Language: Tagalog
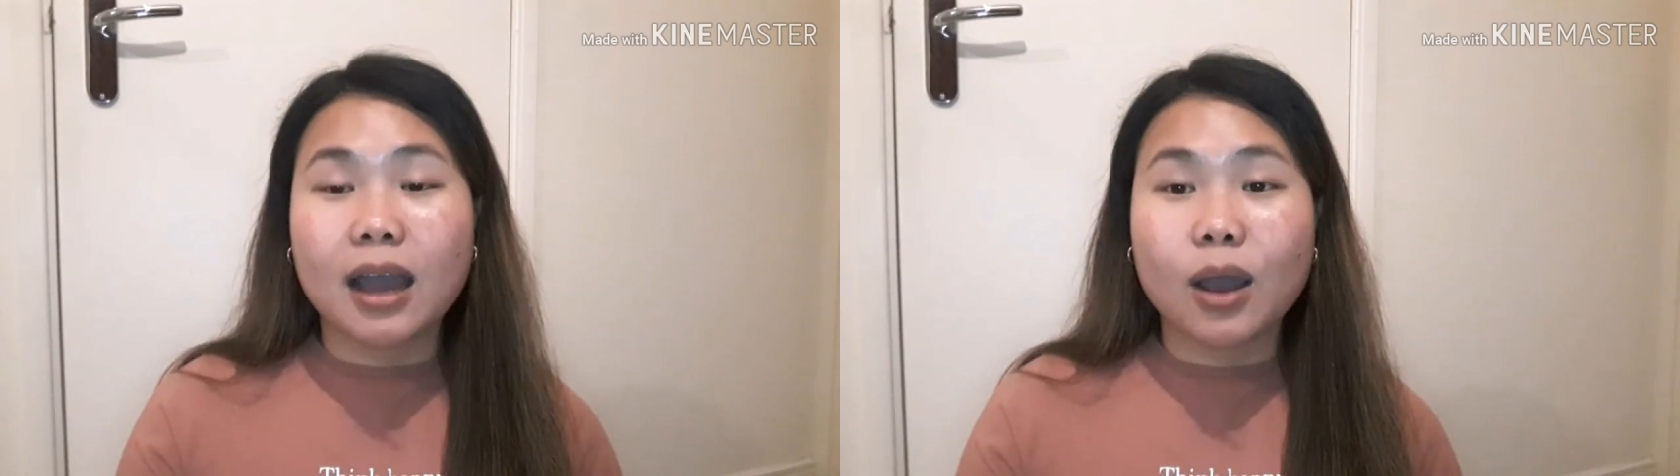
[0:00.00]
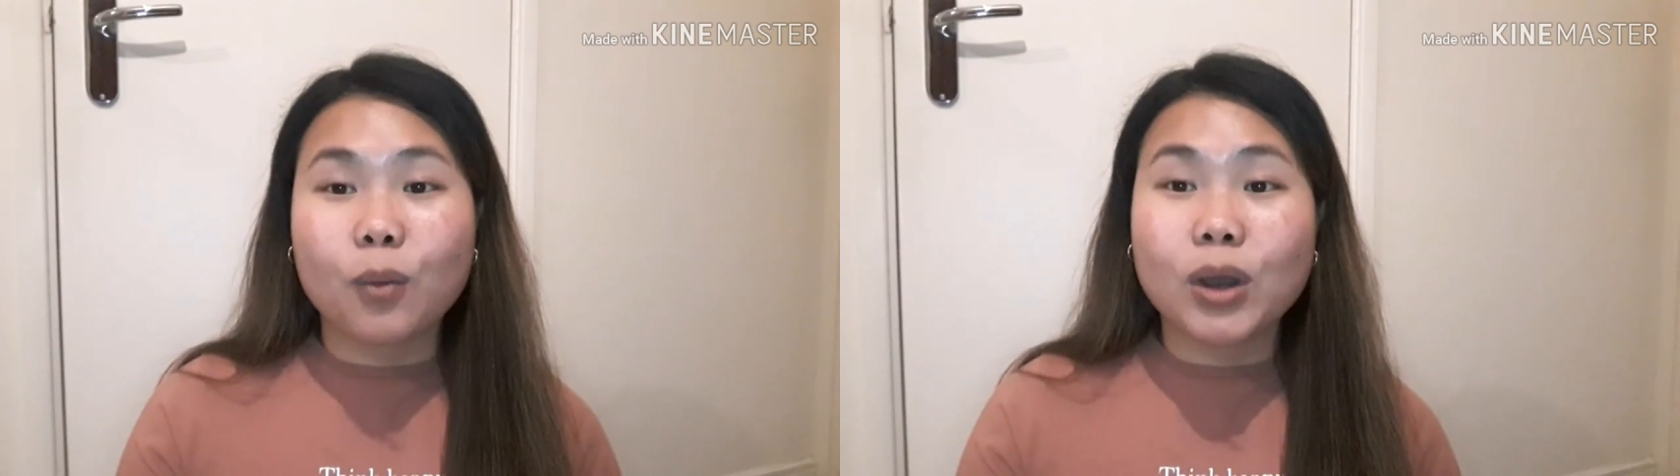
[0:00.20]

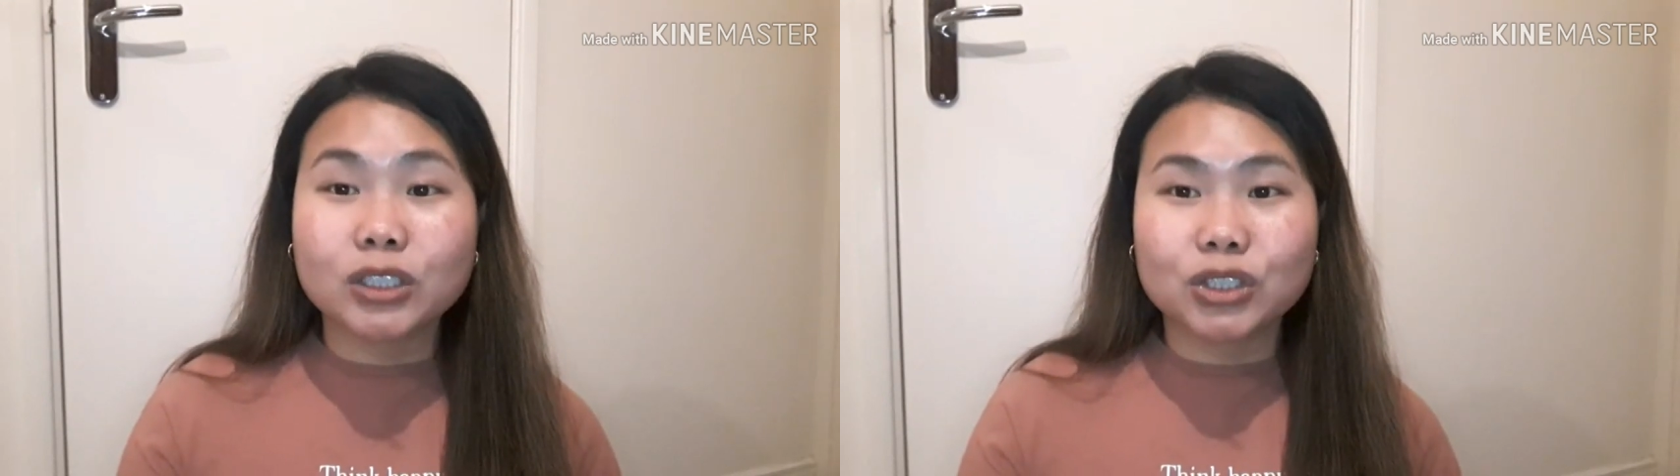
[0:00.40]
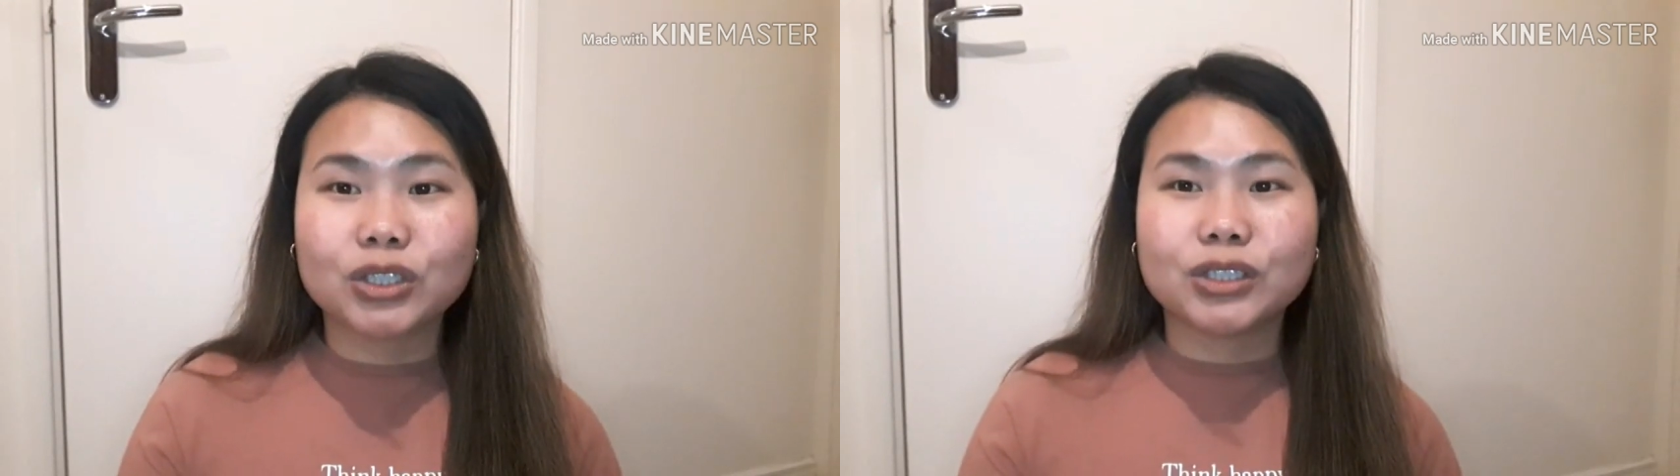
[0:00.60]
uh,
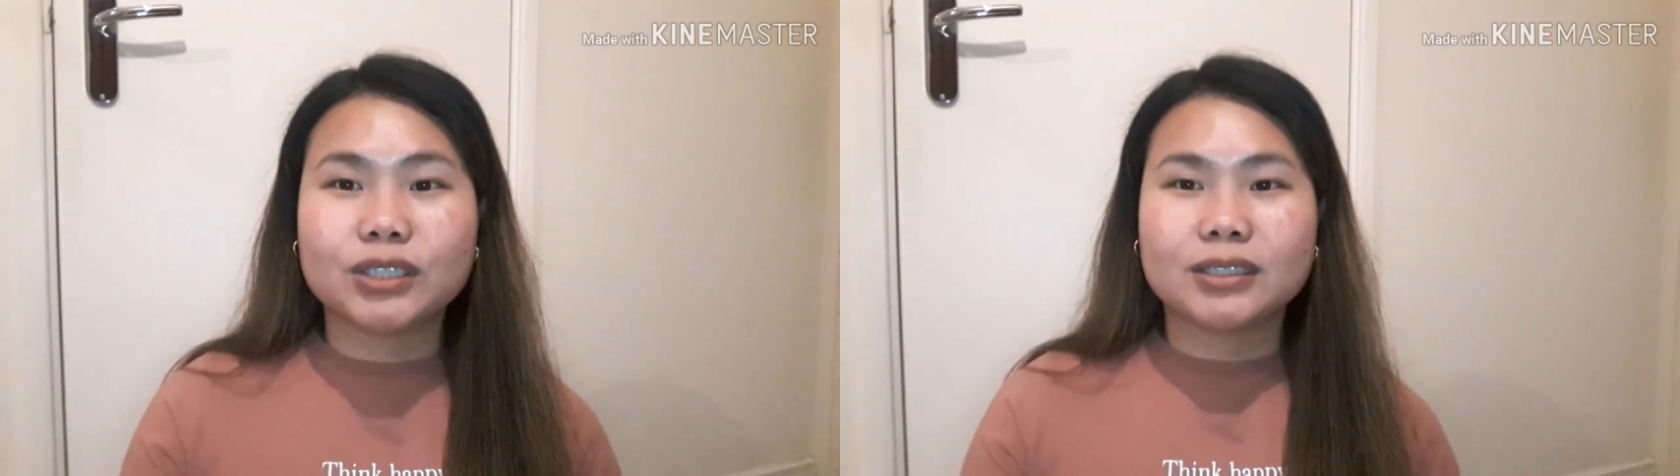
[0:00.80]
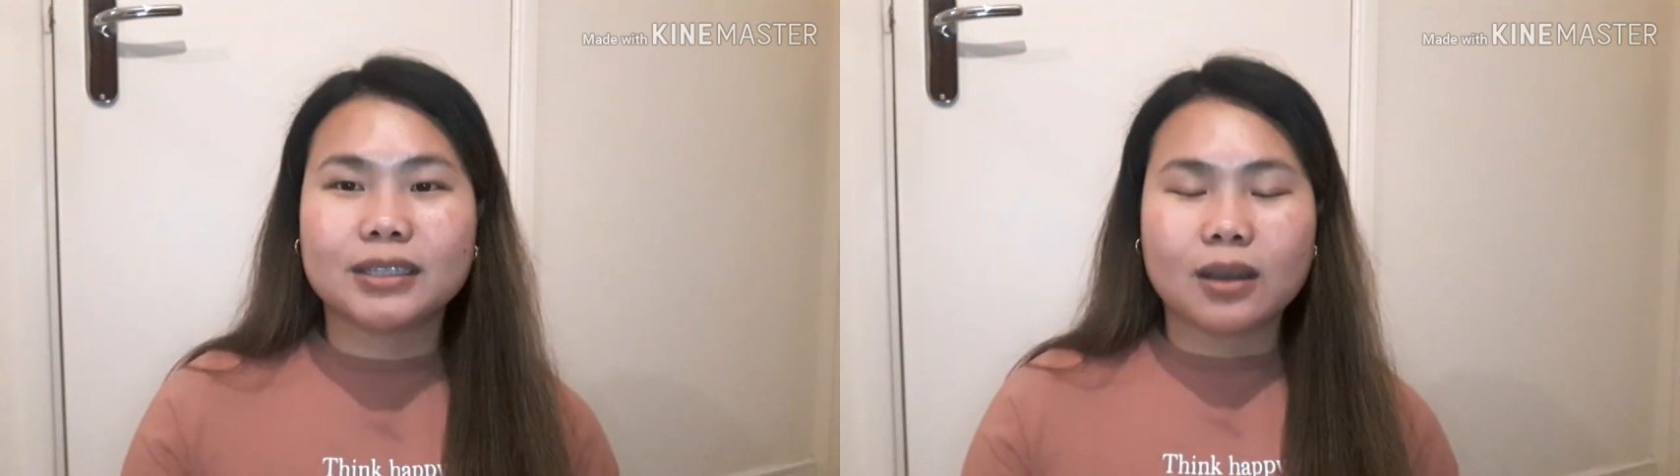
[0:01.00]

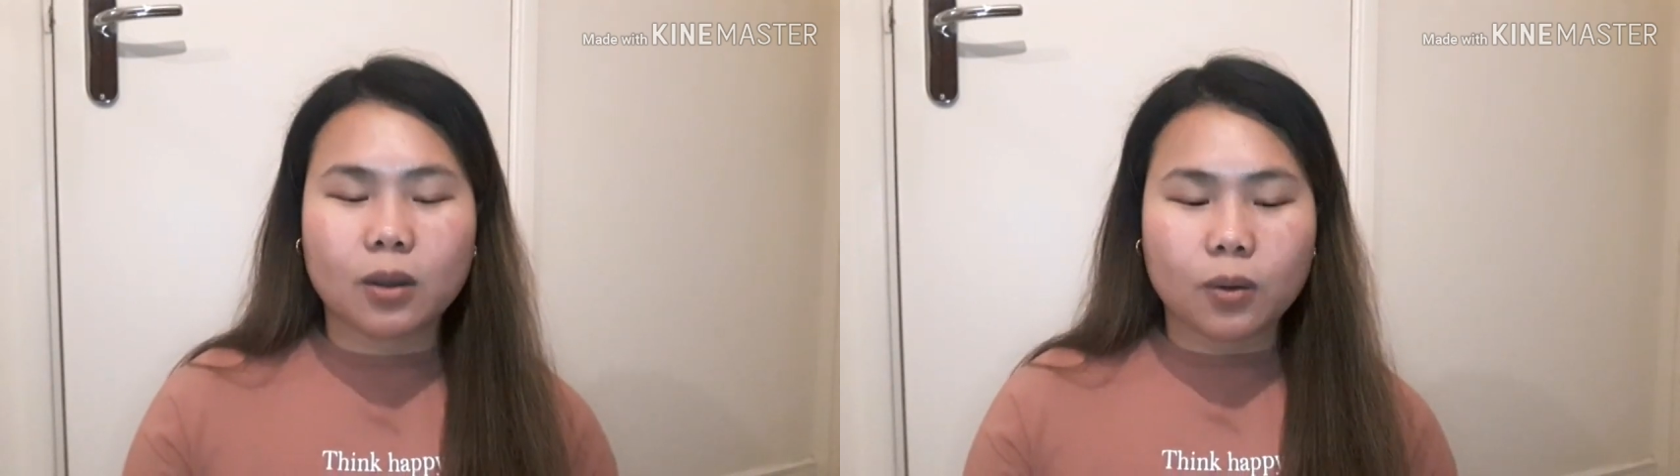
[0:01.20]
watchers